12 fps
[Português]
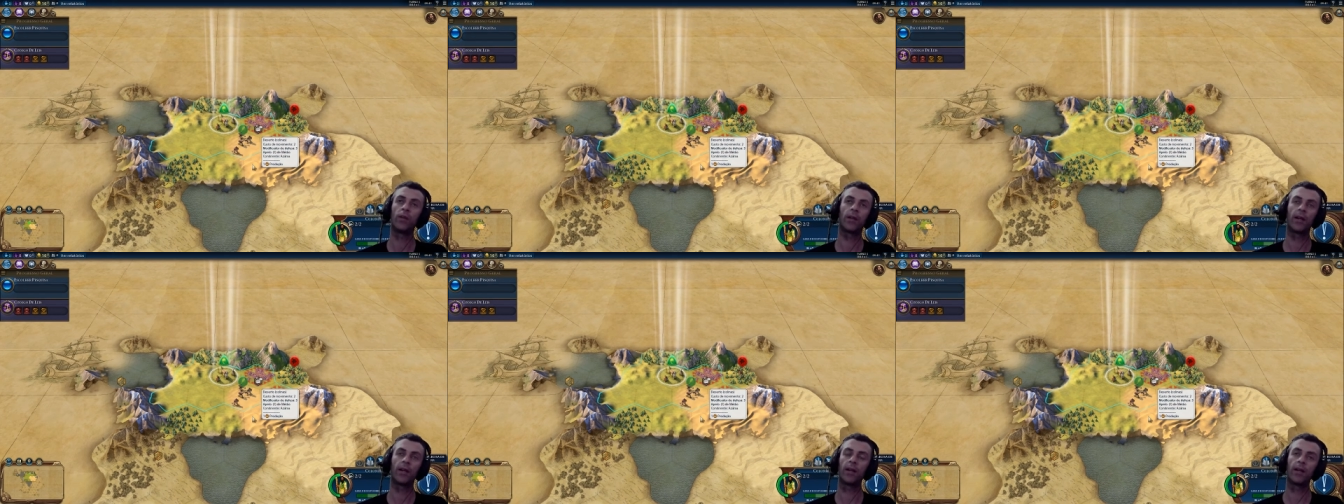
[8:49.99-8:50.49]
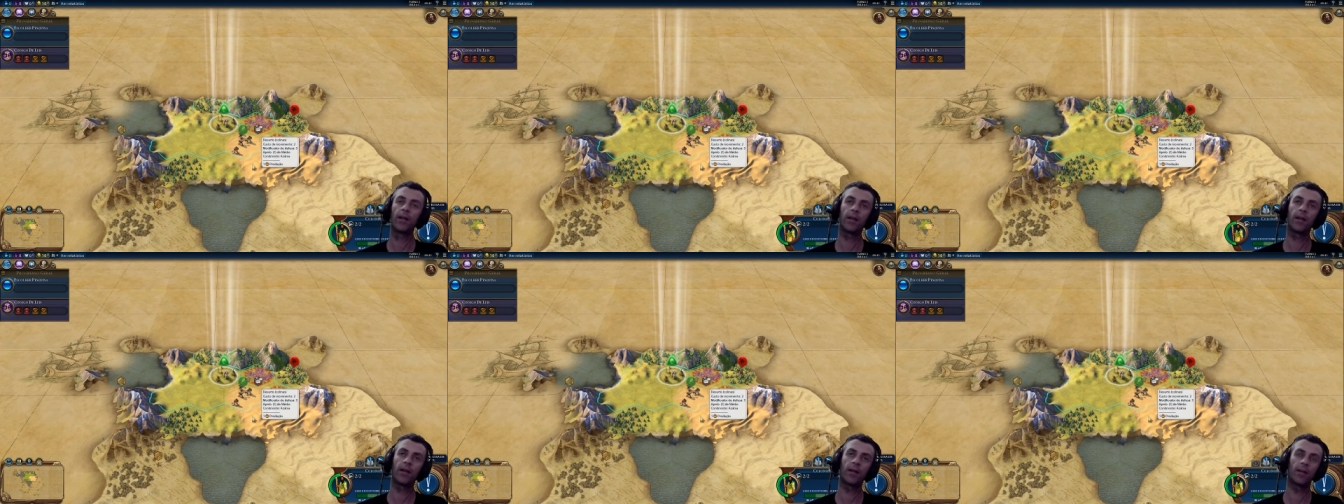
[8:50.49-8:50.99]

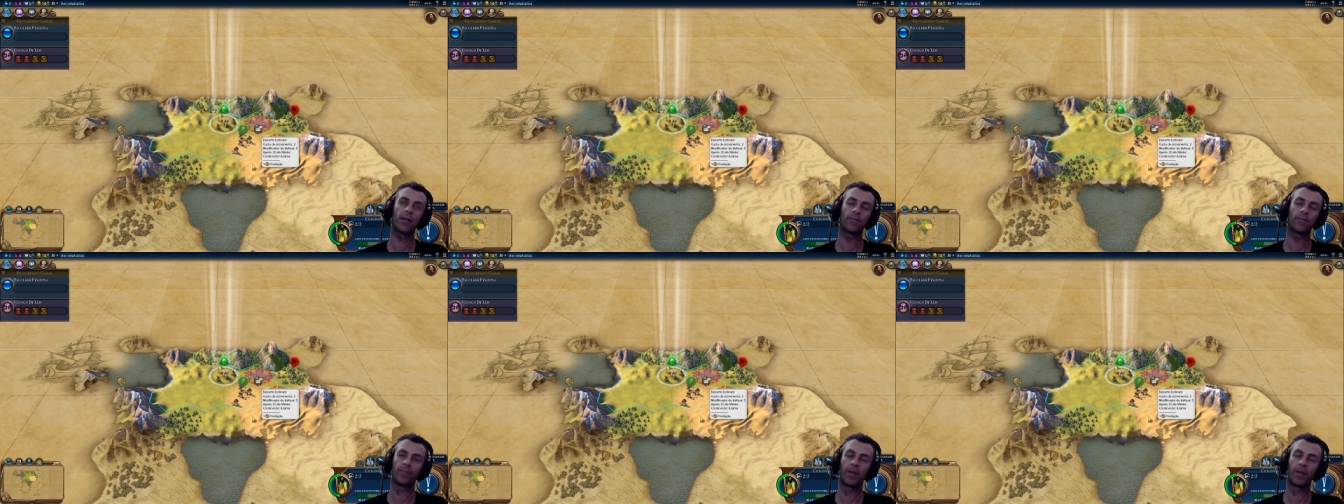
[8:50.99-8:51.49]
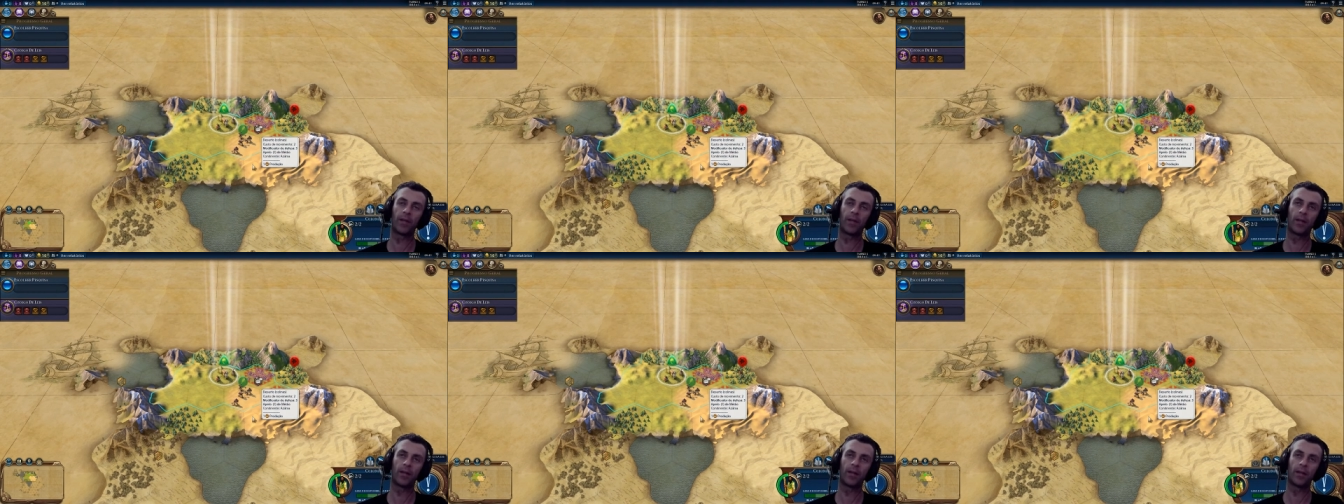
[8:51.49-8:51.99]
É, é,
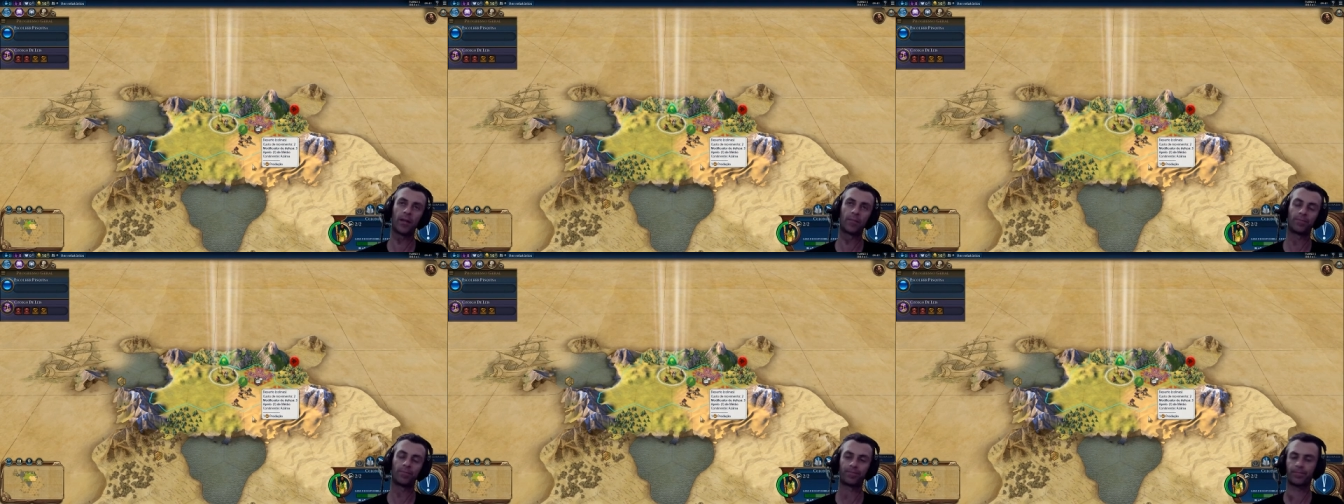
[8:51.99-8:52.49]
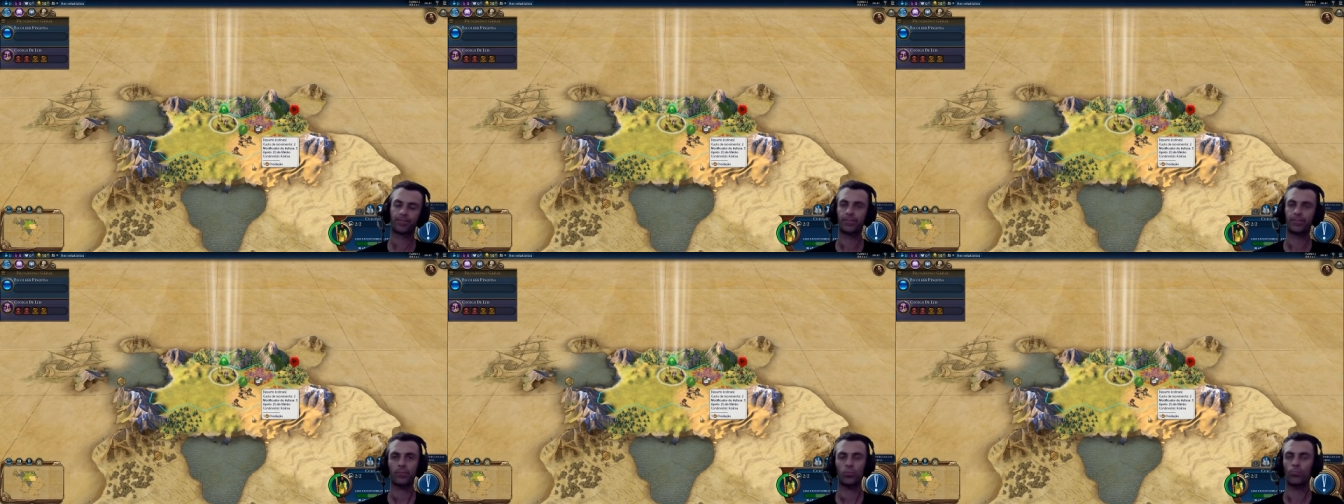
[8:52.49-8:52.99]
é...
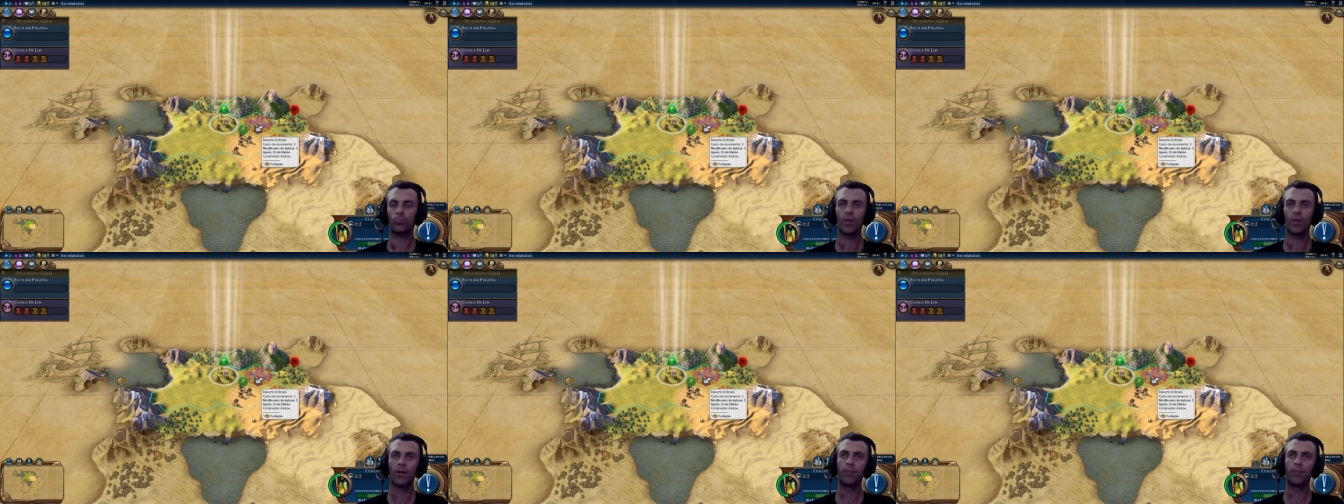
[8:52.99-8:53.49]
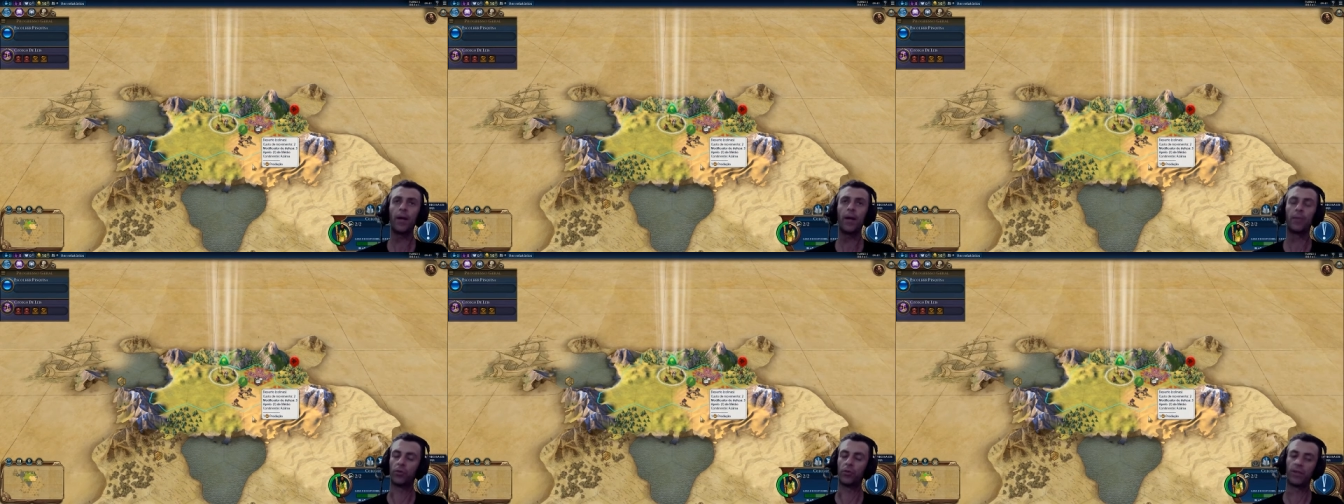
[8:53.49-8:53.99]
Bárbaros, né?